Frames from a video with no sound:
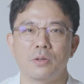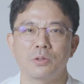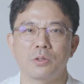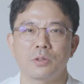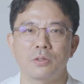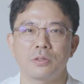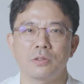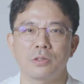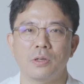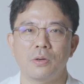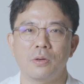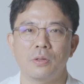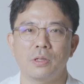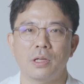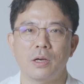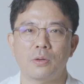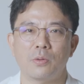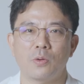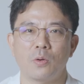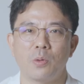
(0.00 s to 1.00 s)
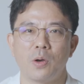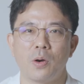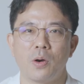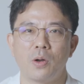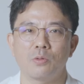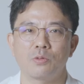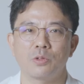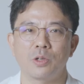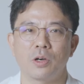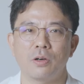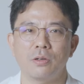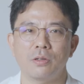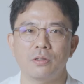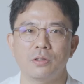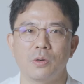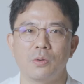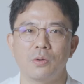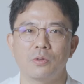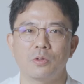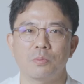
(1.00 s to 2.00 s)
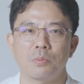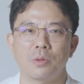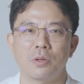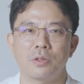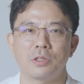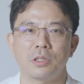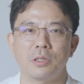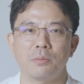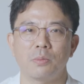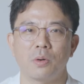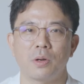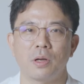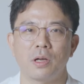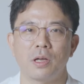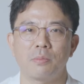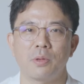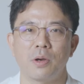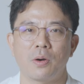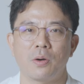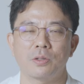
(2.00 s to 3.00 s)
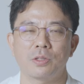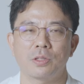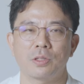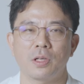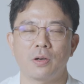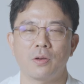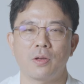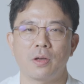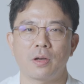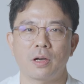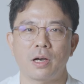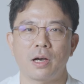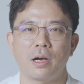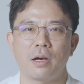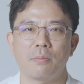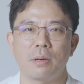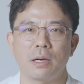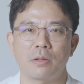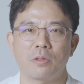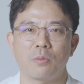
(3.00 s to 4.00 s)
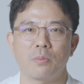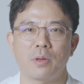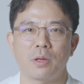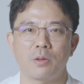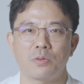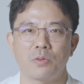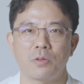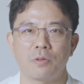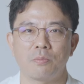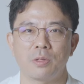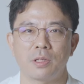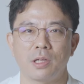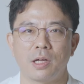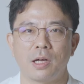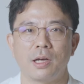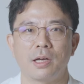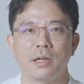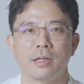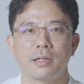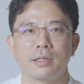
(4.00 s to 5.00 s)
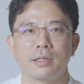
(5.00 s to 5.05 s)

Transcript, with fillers: 저는 서울대학교 병원 운영 서울특별시 보라의 병원 신경외과 박성배 교수입니다.